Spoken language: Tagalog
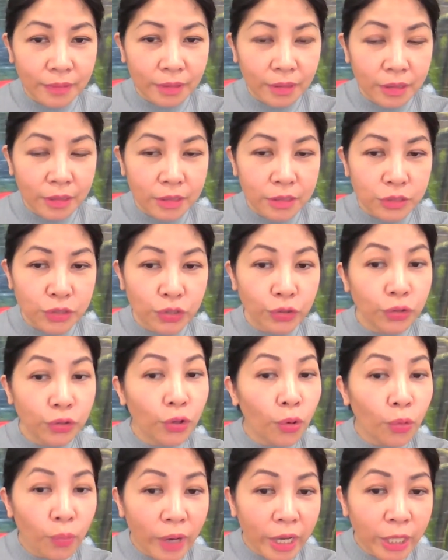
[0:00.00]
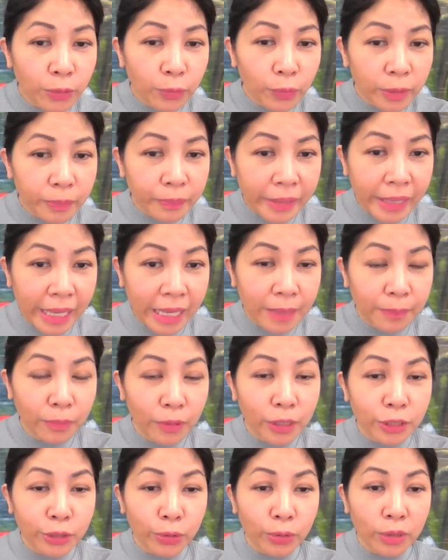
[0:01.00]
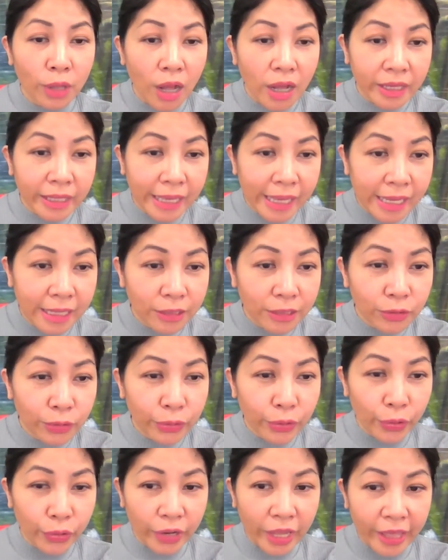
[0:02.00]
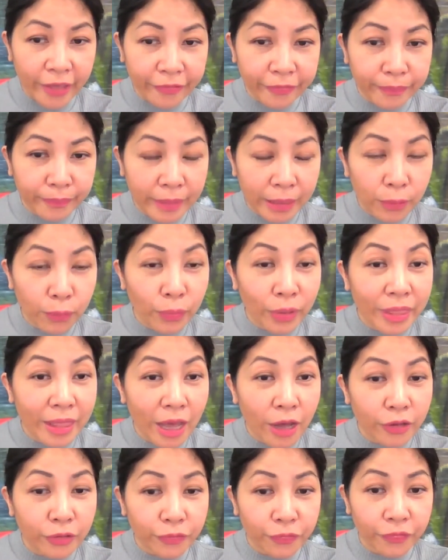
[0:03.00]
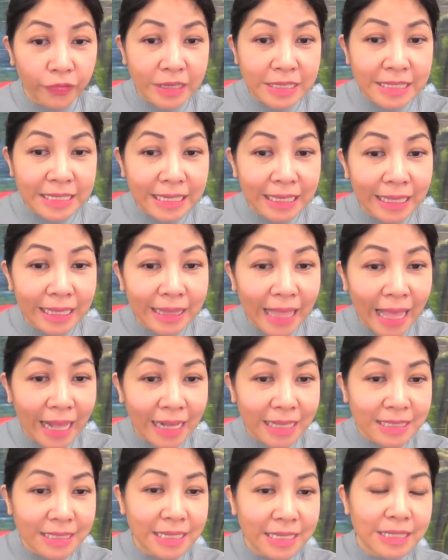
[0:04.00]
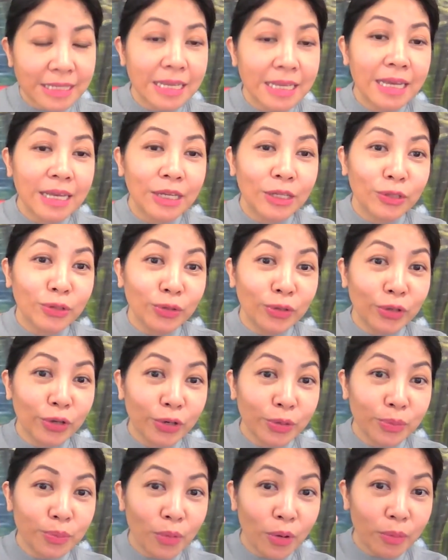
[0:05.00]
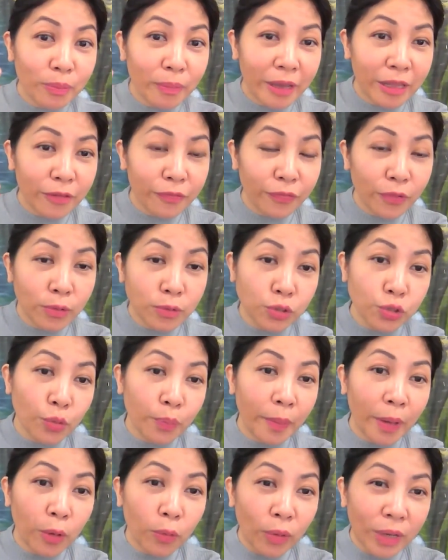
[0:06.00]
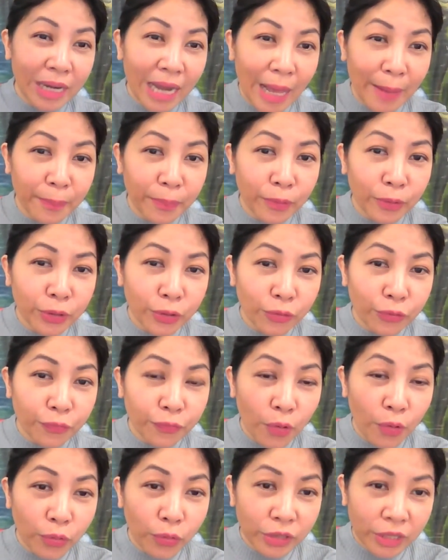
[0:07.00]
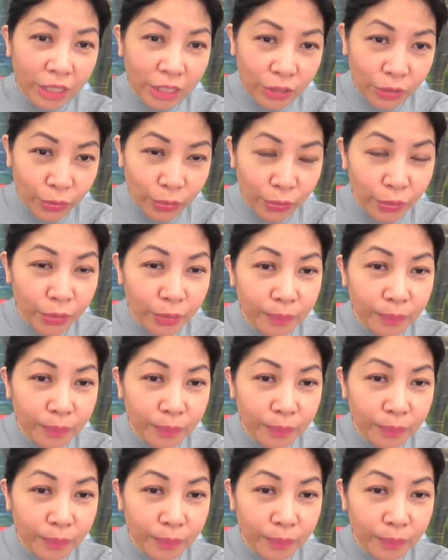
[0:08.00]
So no one will be able to log in to your FB without physical access to your mobile phone. So pag wala po yung phone ninyo,